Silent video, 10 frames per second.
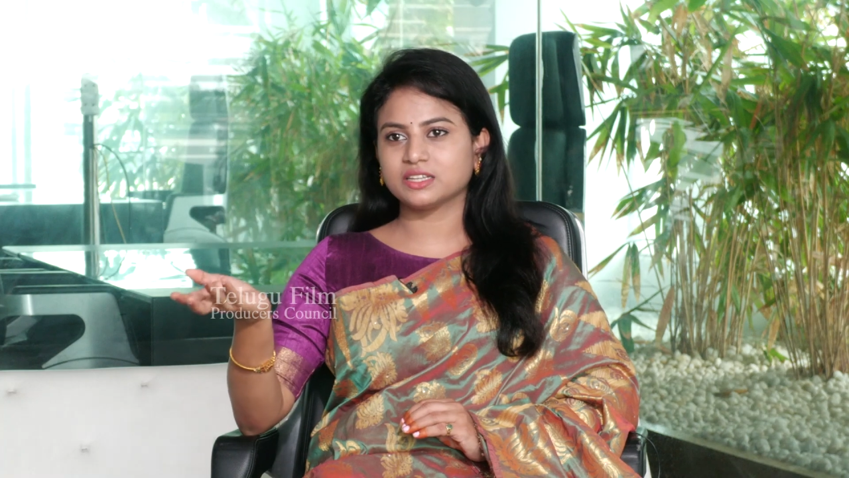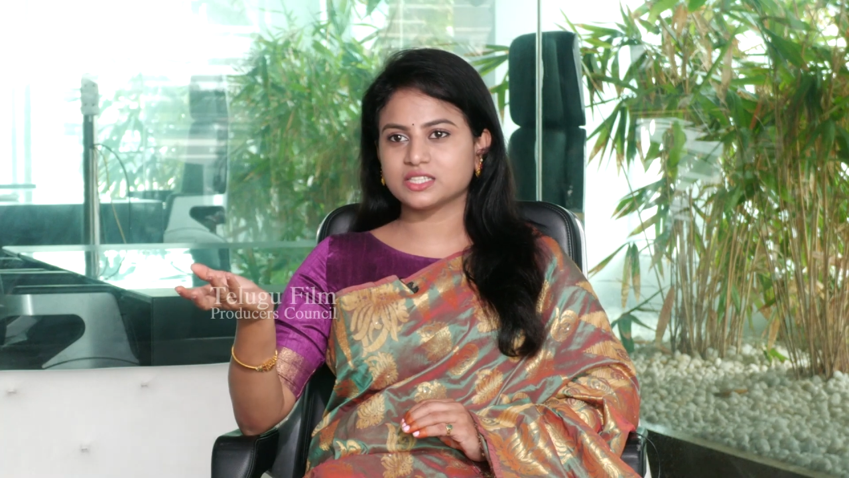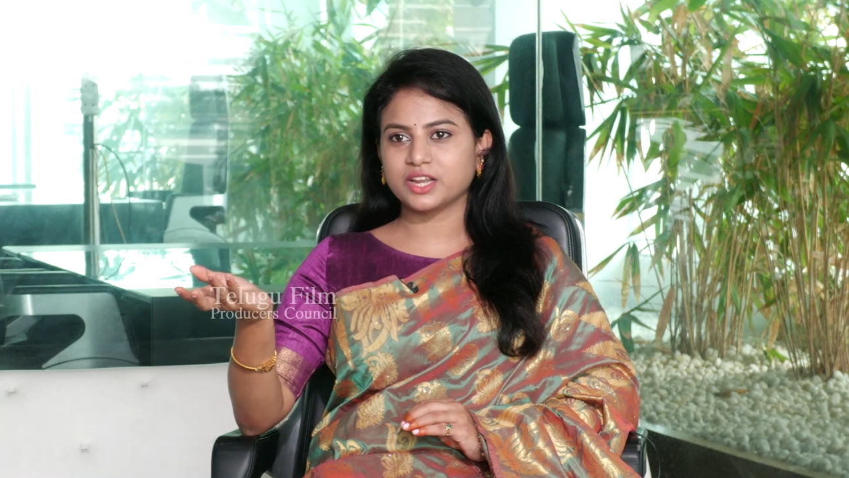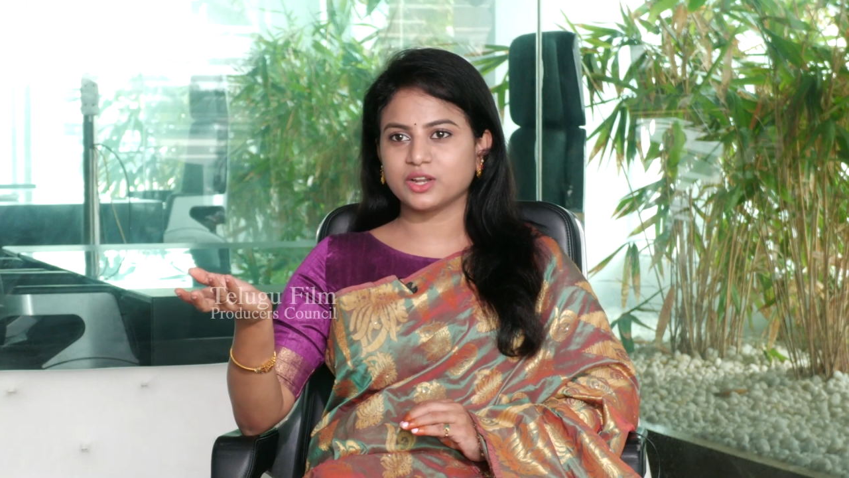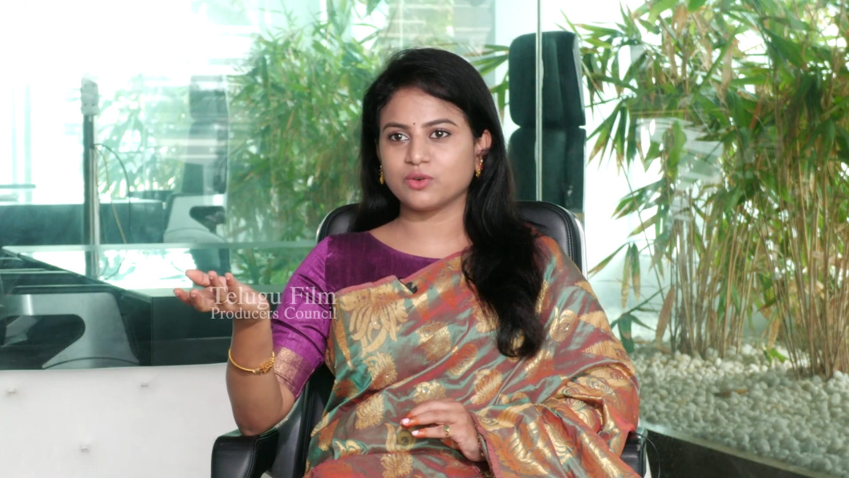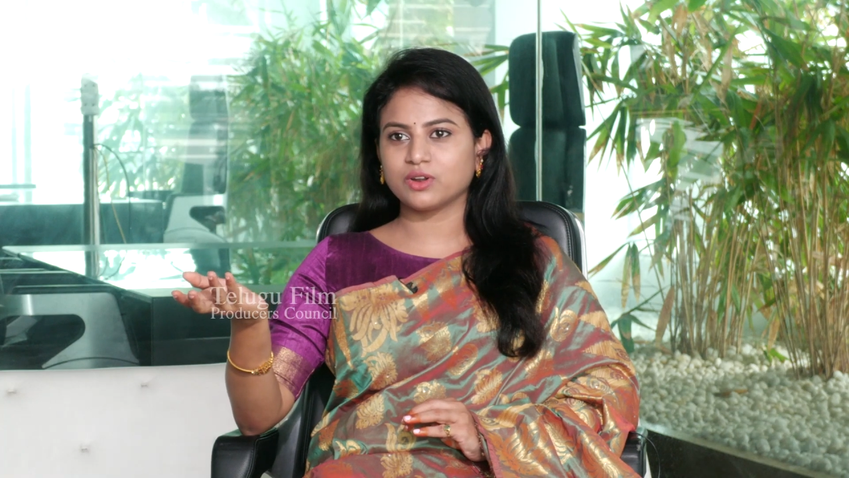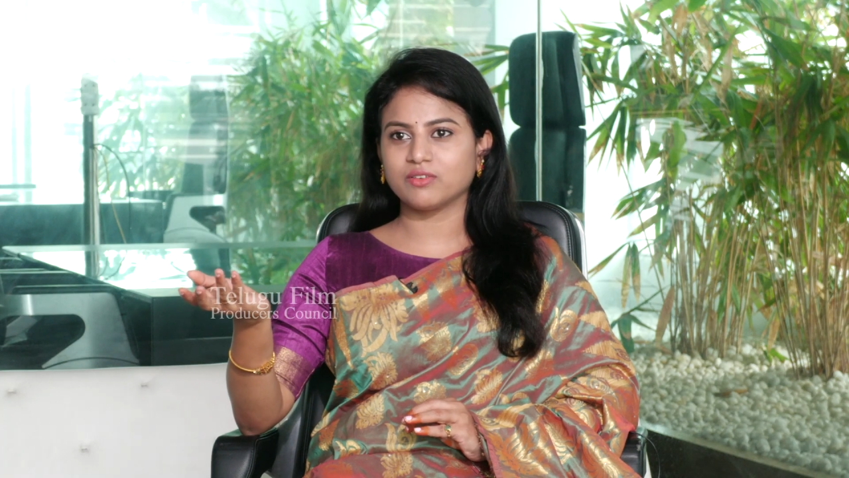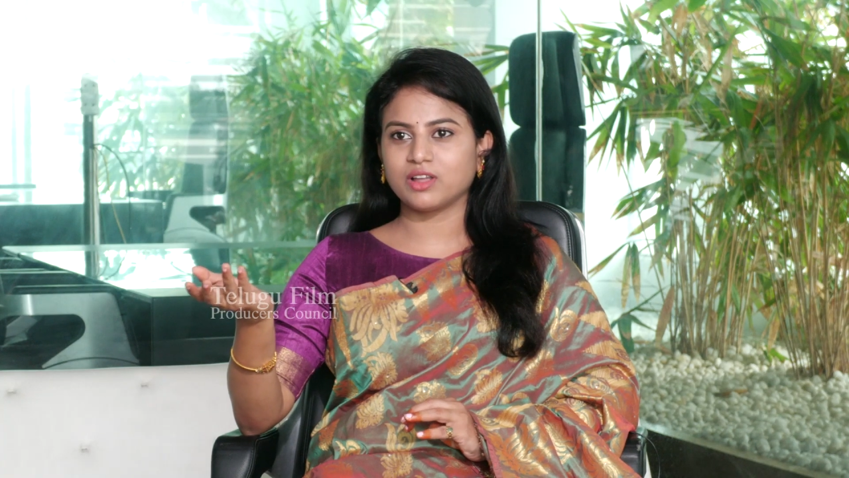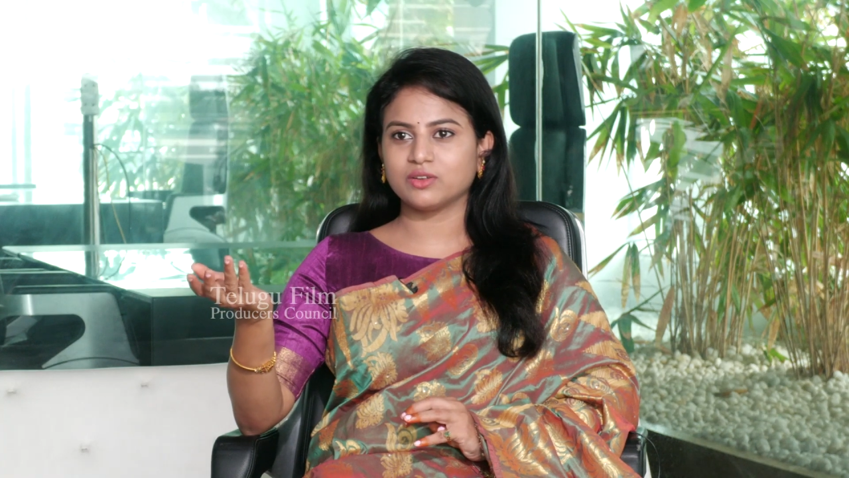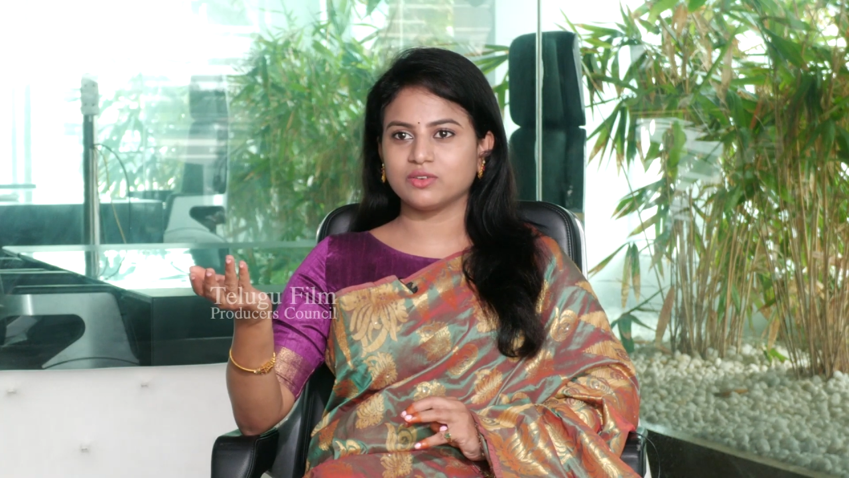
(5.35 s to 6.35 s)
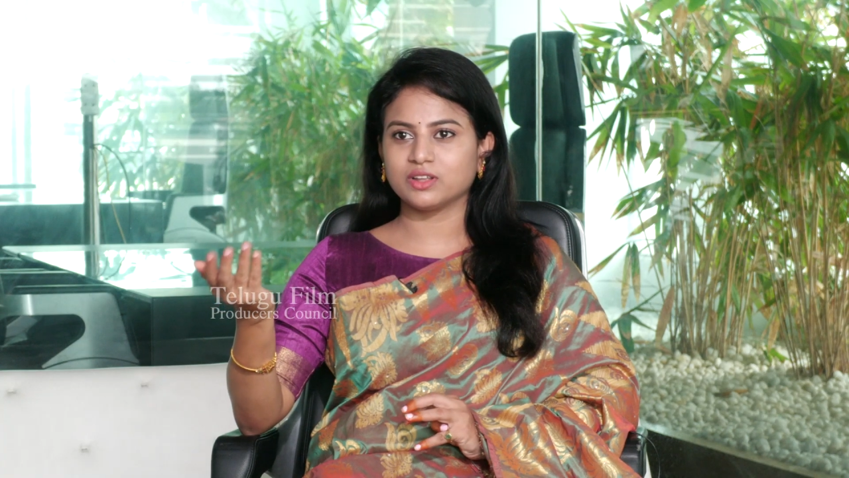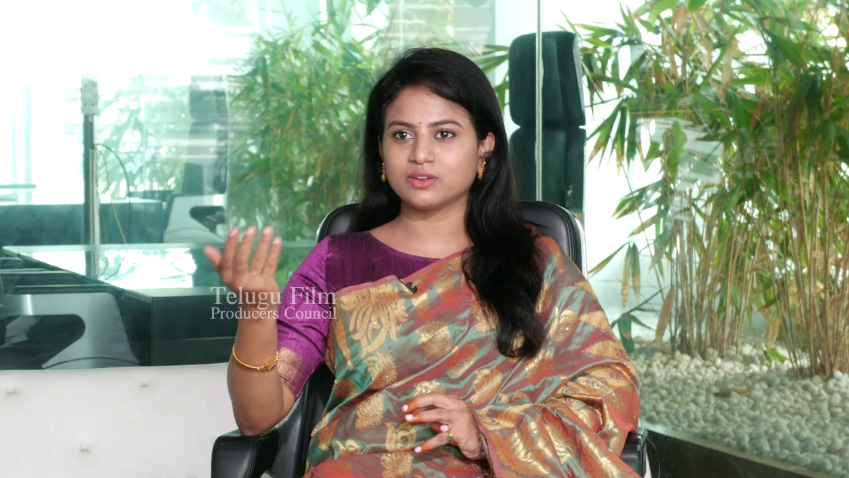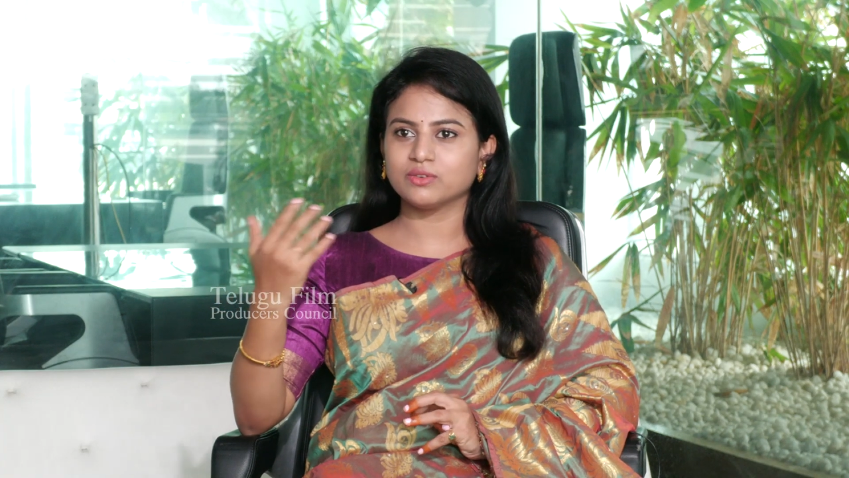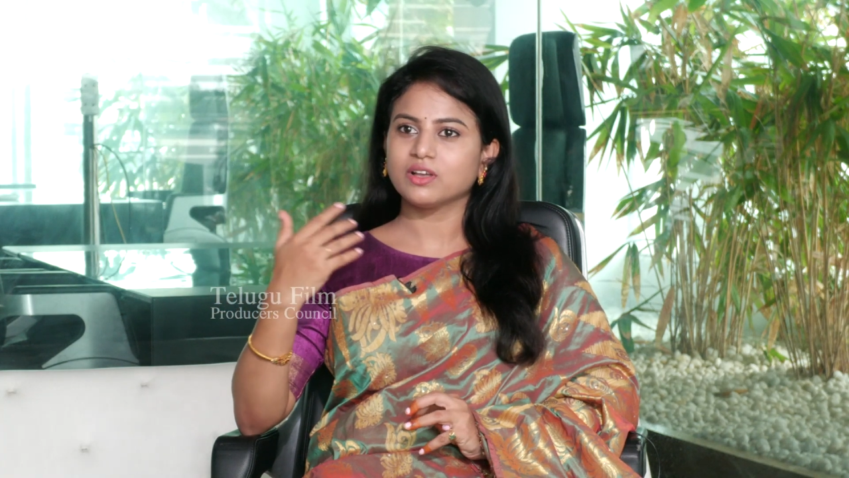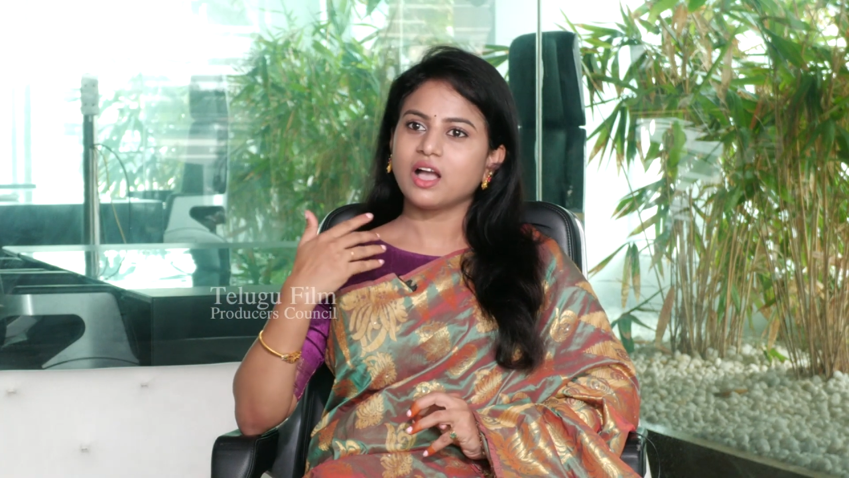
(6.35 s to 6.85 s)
సైట్లు కొన్న వాళ్ళు ఉన్నారు